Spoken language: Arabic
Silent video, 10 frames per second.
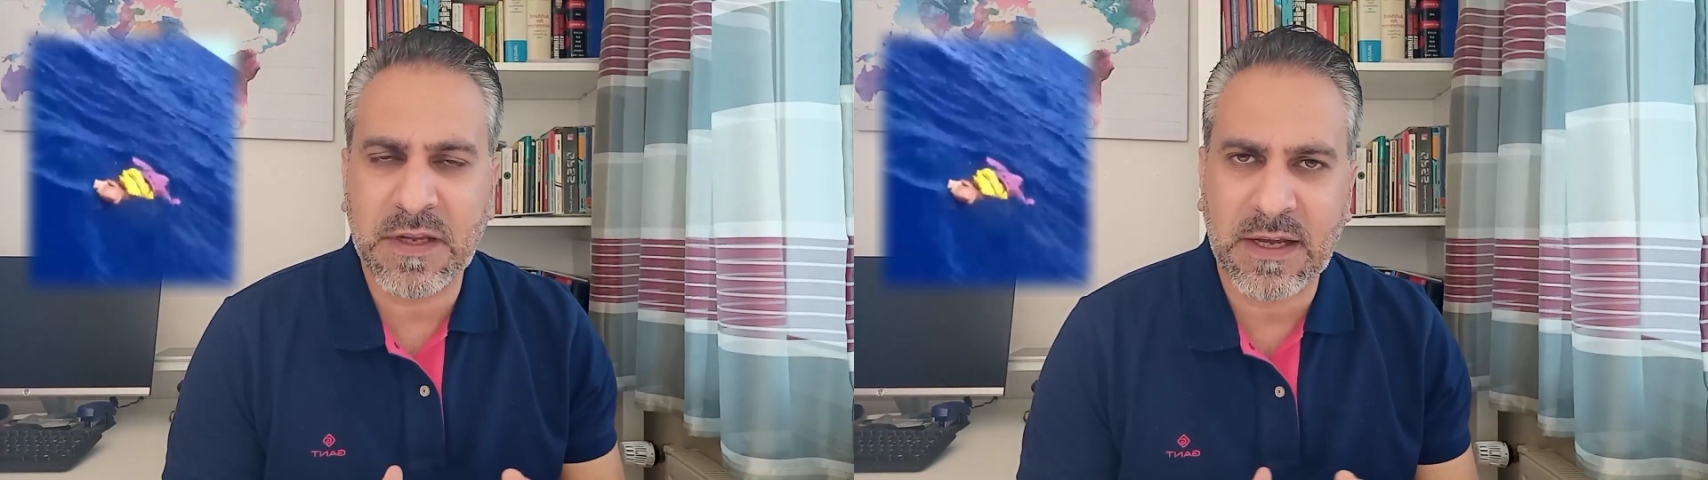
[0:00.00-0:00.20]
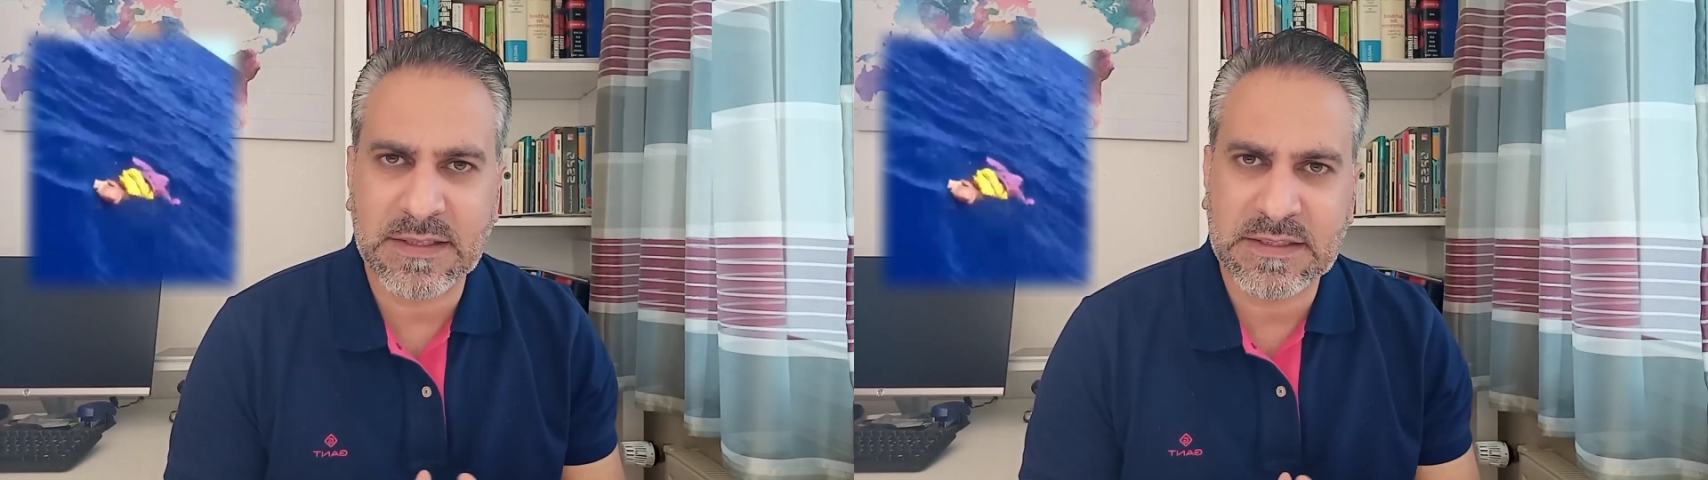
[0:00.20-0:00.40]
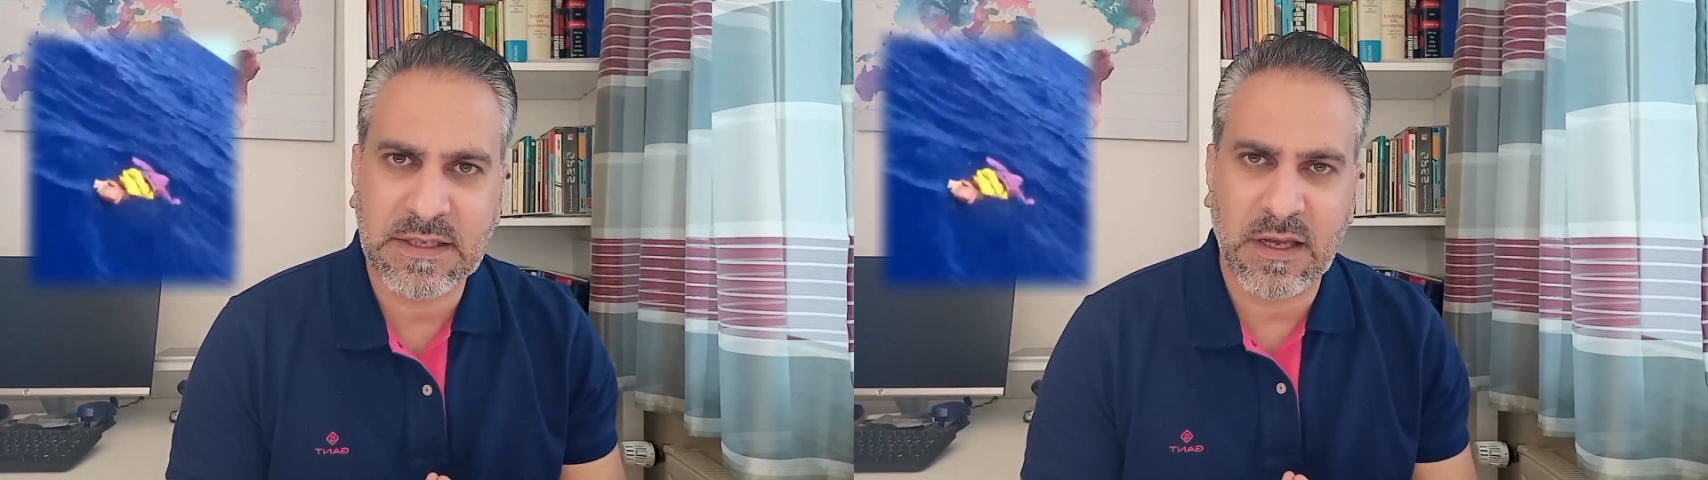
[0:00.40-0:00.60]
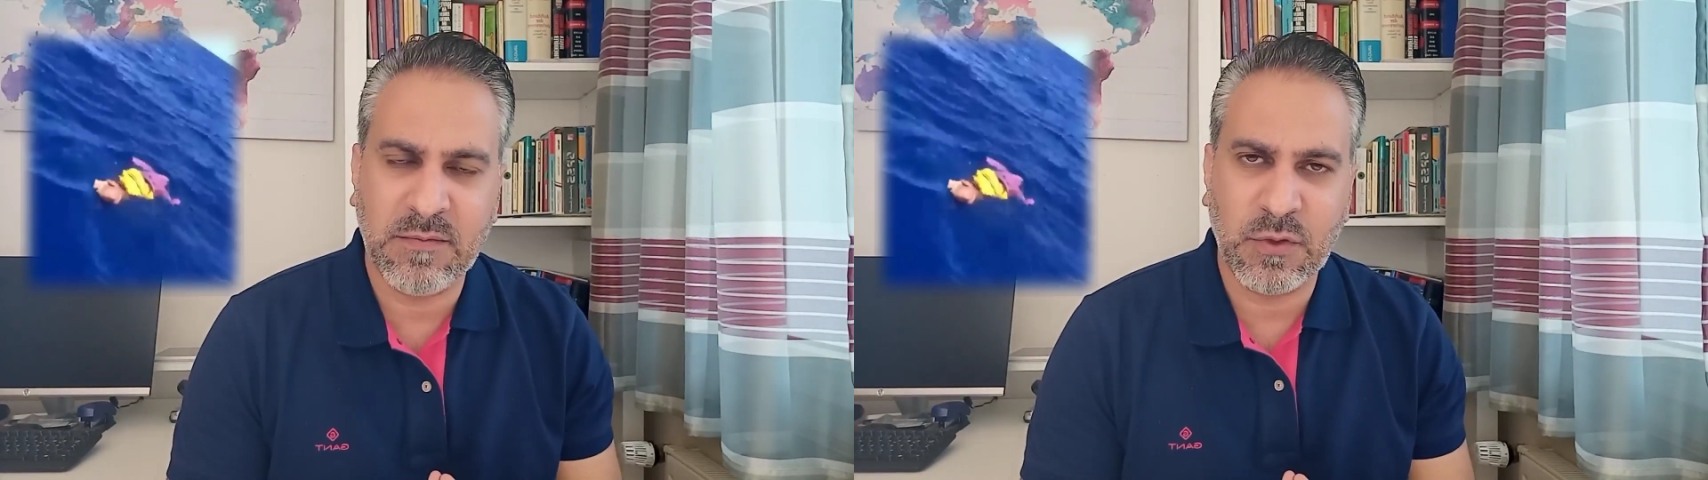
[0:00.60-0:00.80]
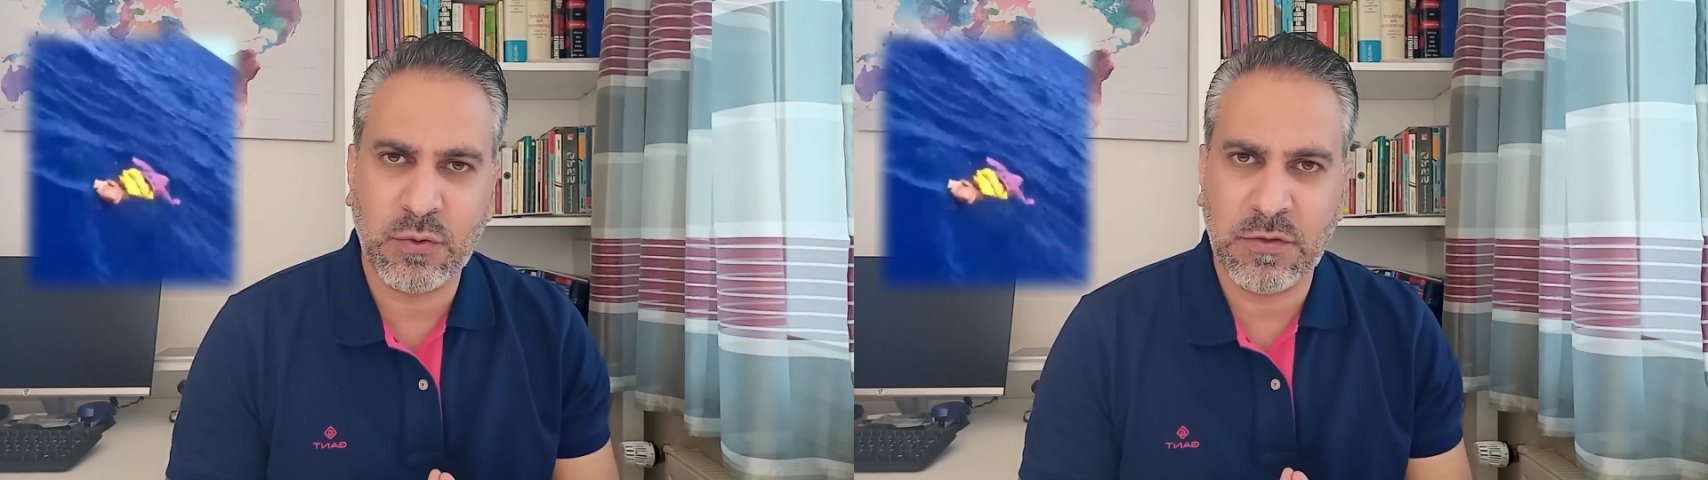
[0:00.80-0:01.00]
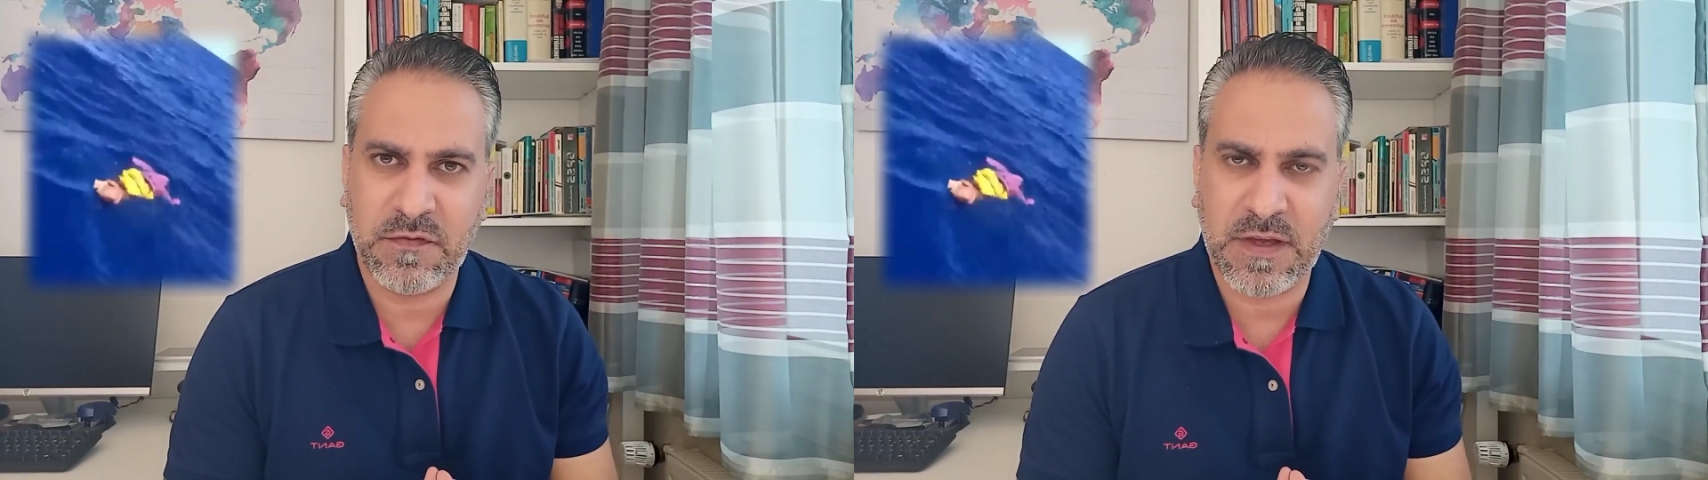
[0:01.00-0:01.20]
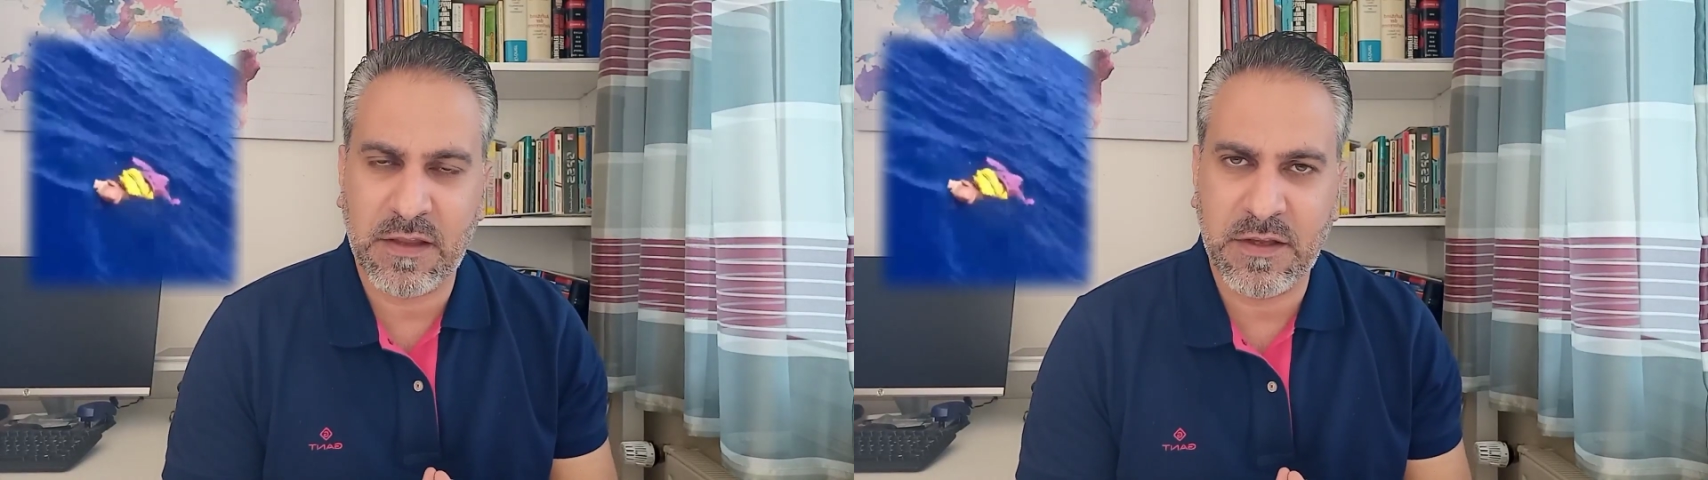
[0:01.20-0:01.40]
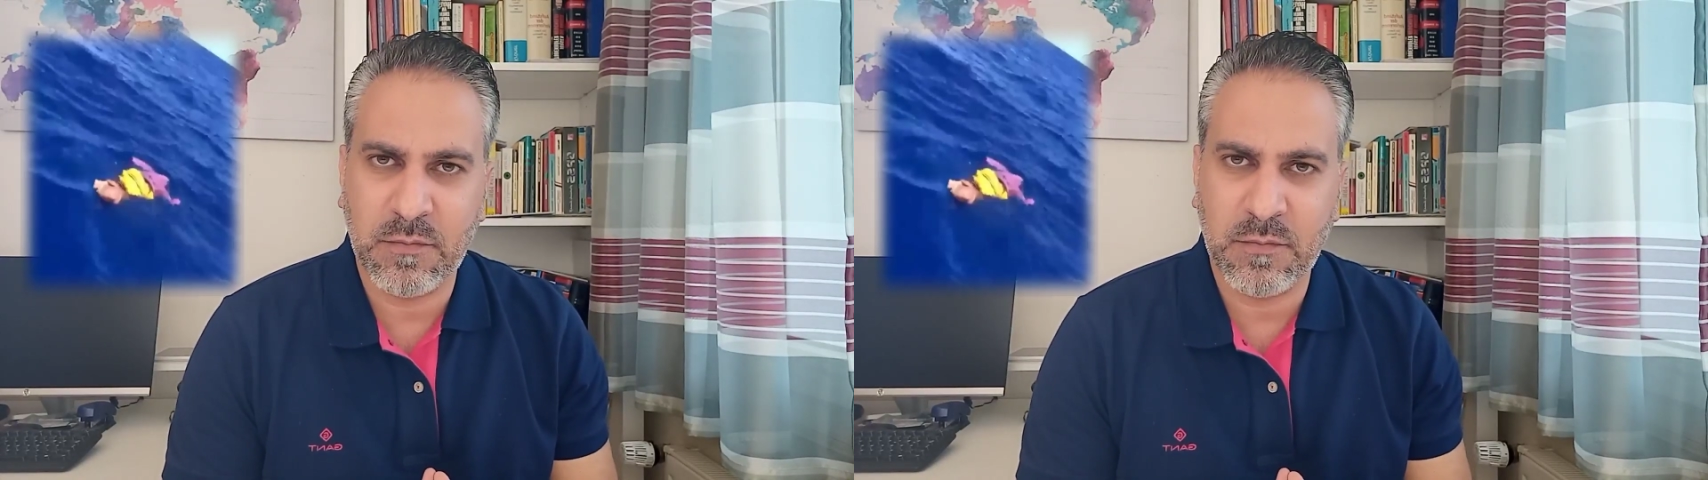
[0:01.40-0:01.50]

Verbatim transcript: القاسية الموجودة في هذه